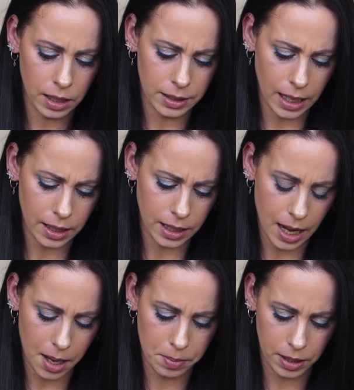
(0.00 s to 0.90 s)
Dann
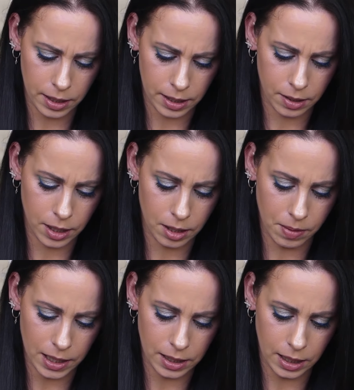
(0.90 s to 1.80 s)
habe ich, ich
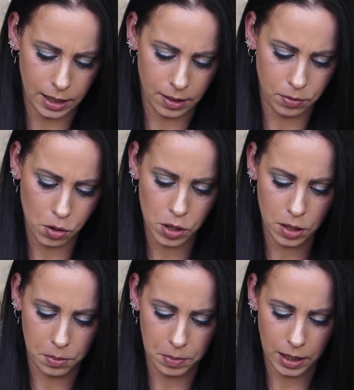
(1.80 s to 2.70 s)
weiß nicht, freue
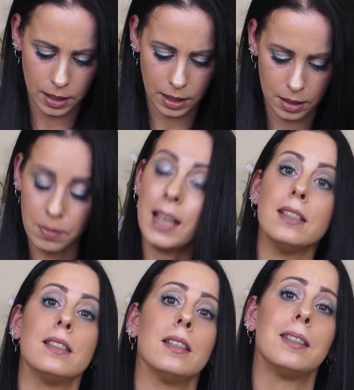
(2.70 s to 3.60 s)
ich mich, ich
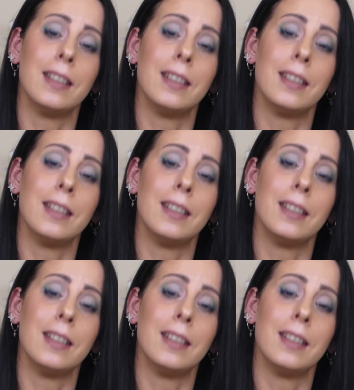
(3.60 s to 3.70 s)
weiß es